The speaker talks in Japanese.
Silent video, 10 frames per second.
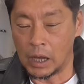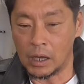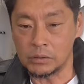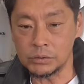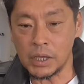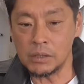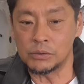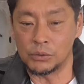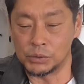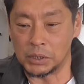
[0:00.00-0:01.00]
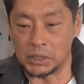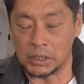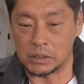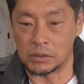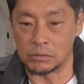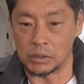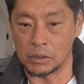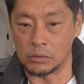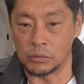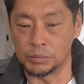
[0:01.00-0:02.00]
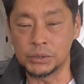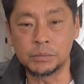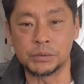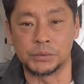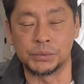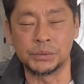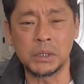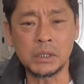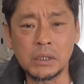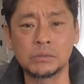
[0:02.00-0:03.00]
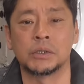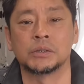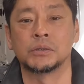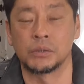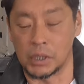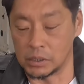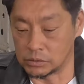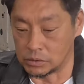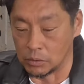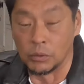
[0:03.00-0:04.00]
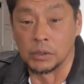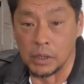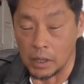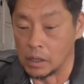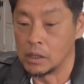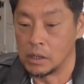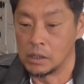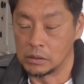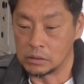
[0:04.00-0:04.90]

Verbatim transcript: 歩けるようにはなってるんだけどブルブル震えてるんですよねつってこうやって。